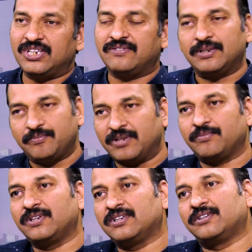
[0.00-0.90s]
ఈవెన్
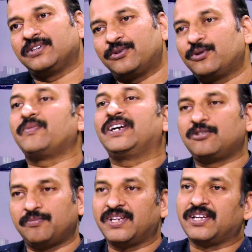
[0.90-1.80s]
పీపుల్ డోంట్ మైండ్
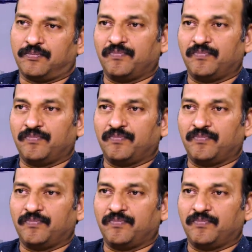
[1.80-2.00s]
టు పే